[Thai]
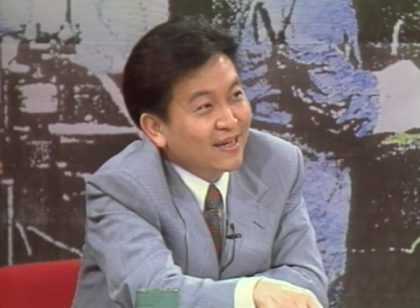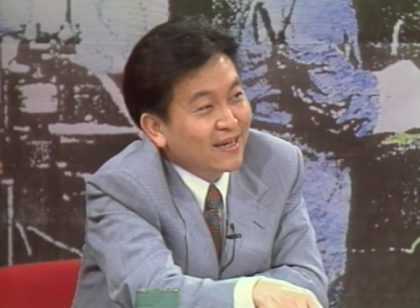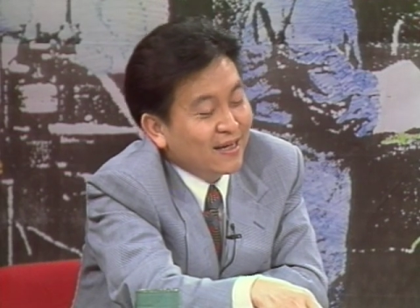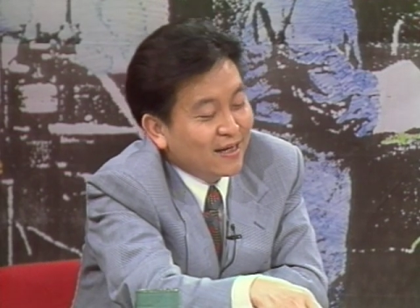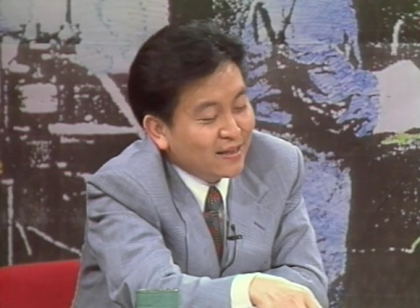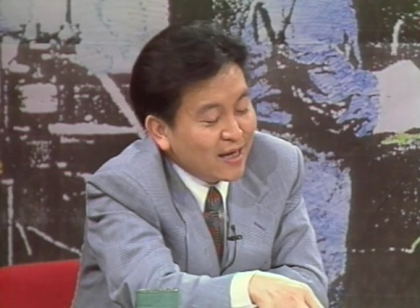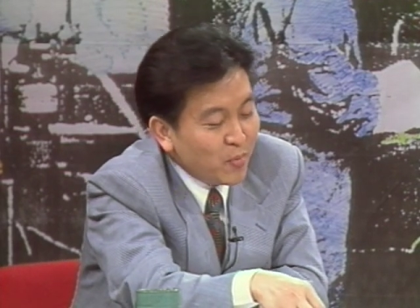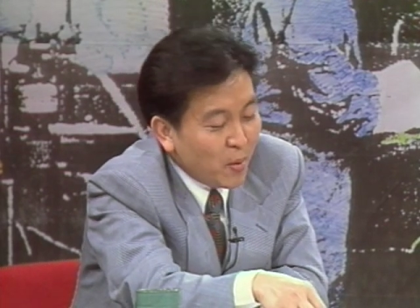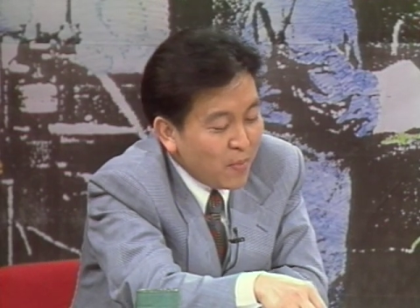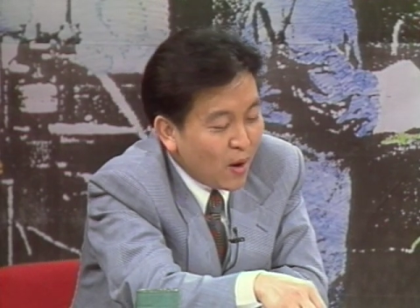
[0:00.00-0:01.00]
นะฮะถ้า
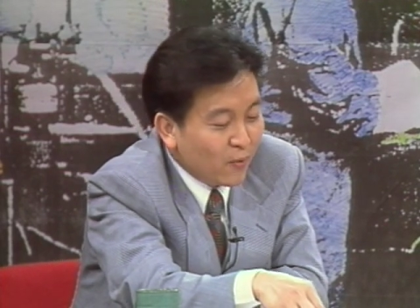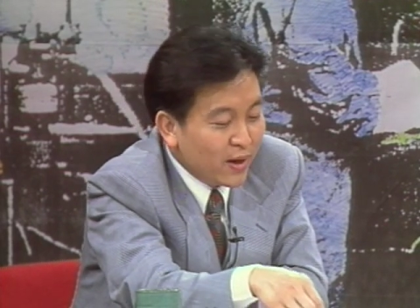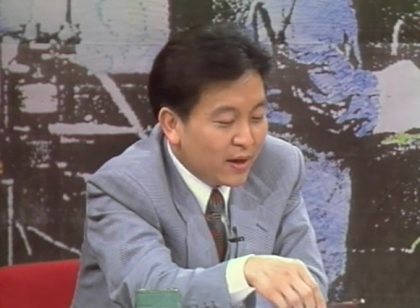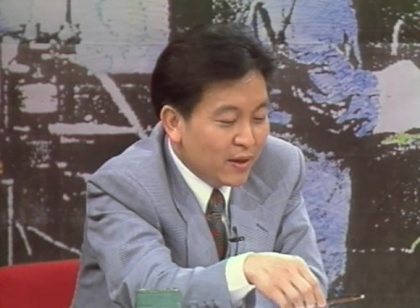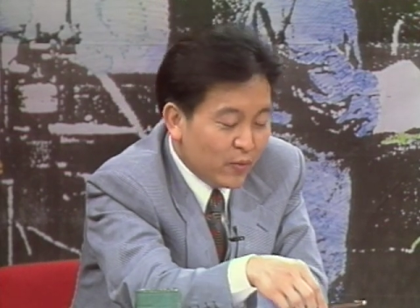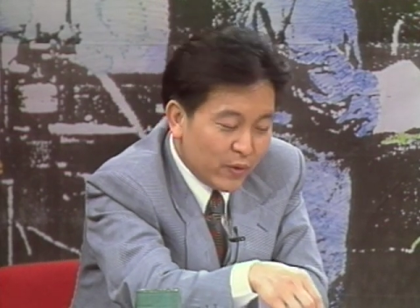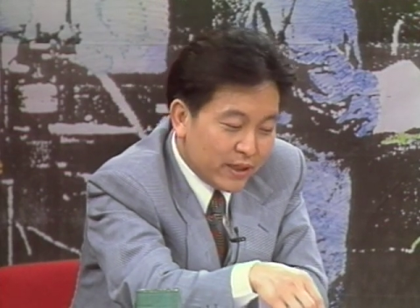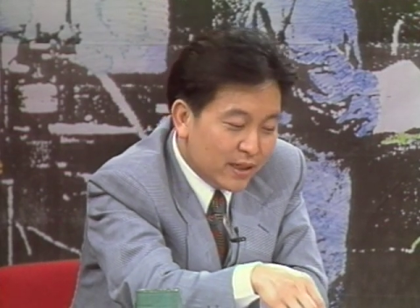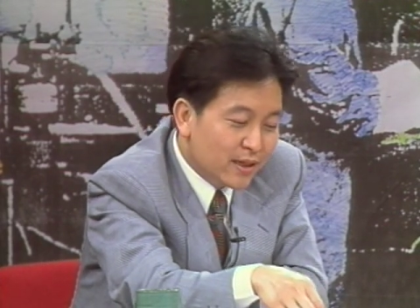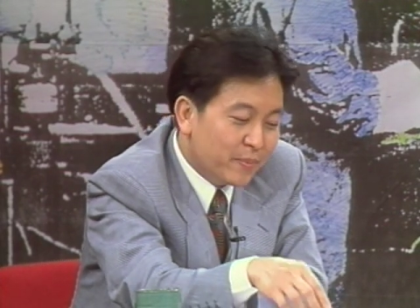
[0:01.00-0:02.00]
ผมบอกว่าวิ
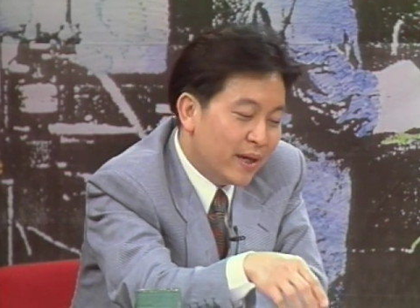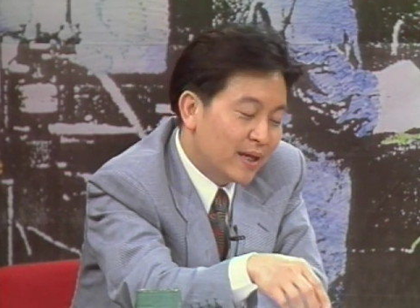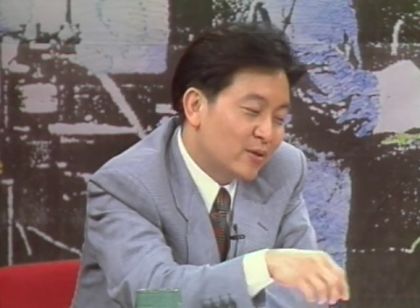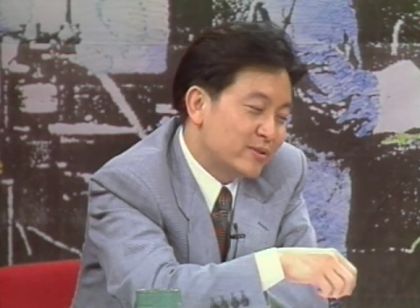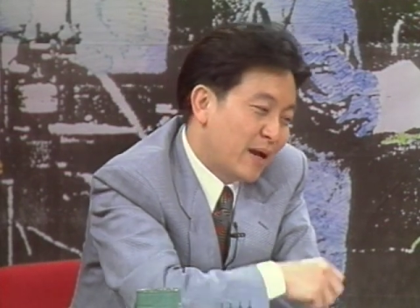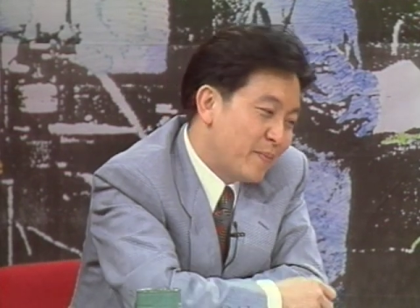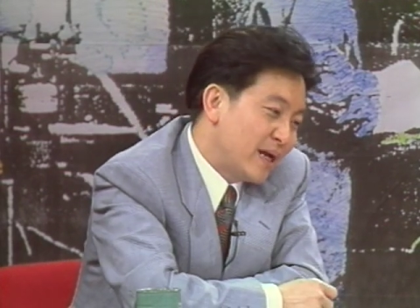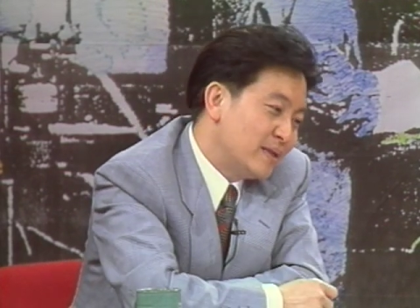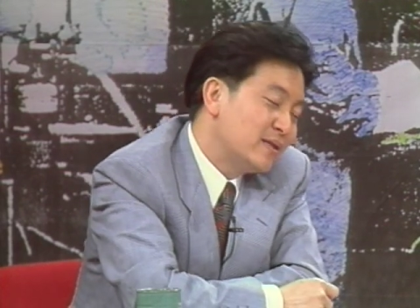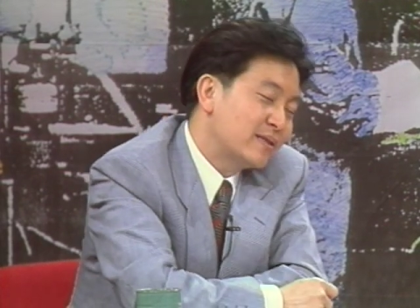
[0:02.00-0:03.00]
ธีเลือกเพศเราสามา
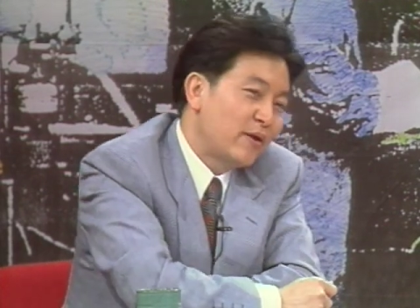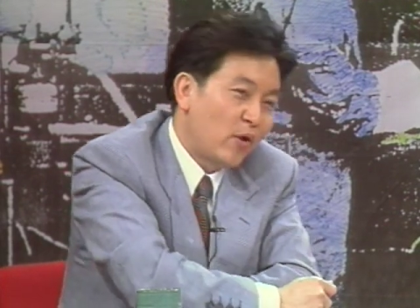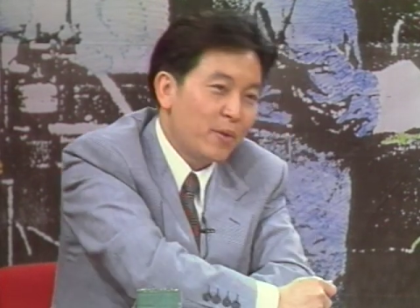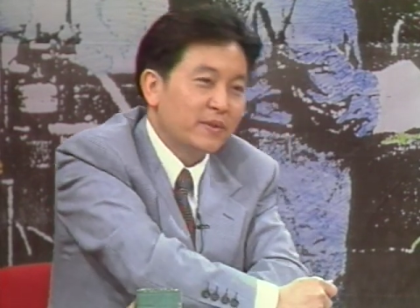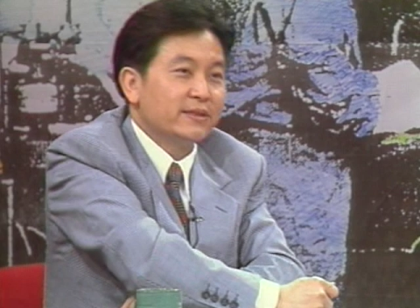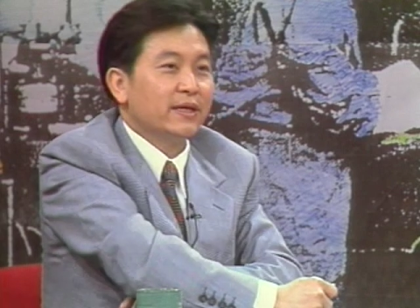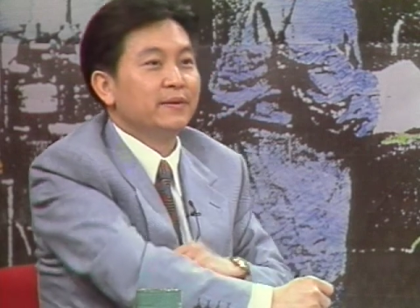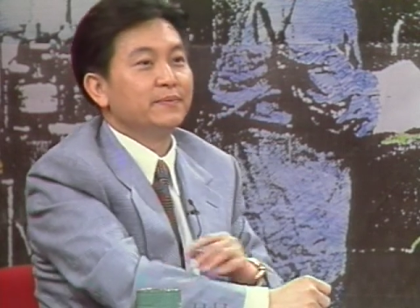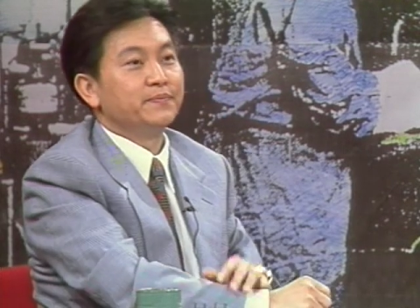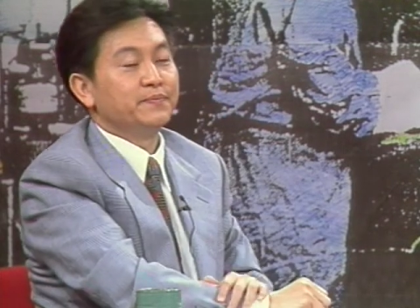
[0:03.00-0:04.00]
รถเลือกได้
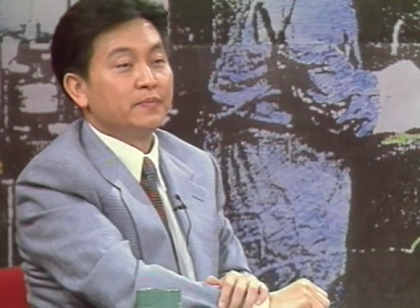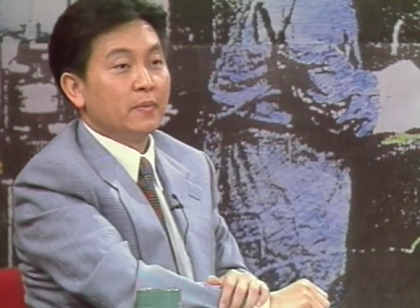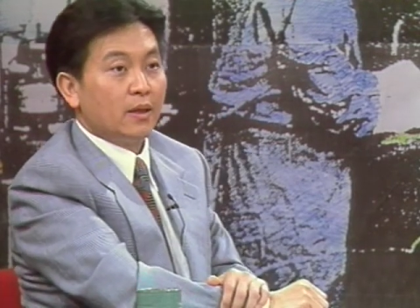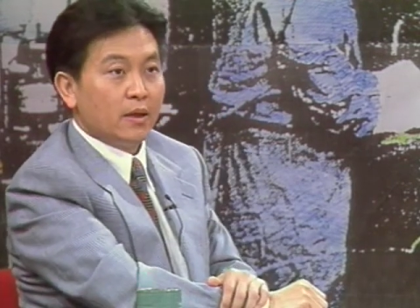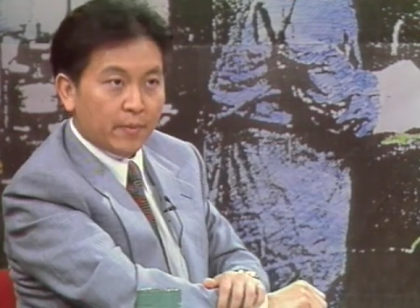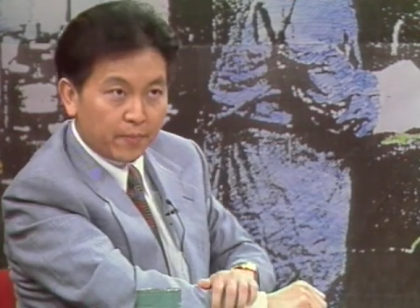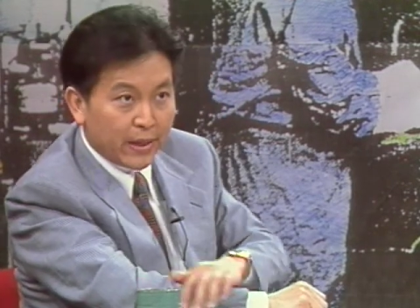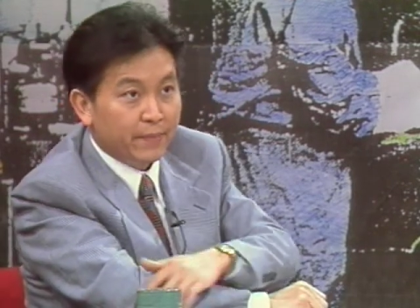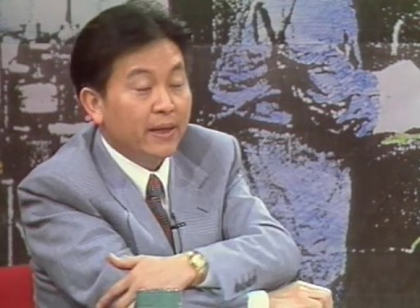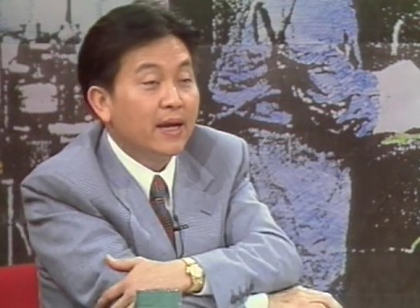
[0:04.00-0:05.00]
100%
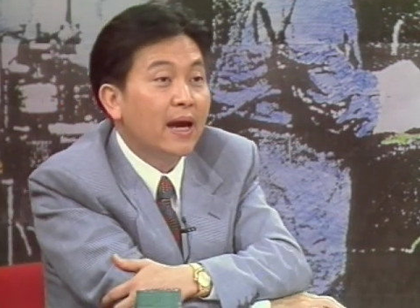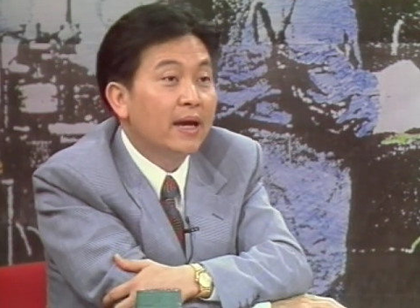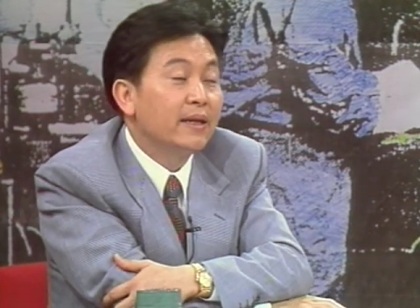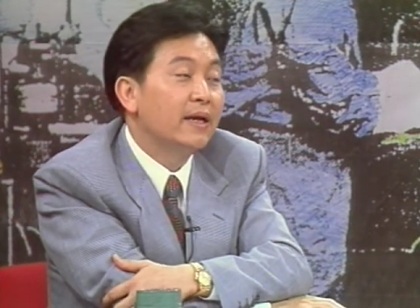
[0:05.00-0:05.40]
เป็นไปได้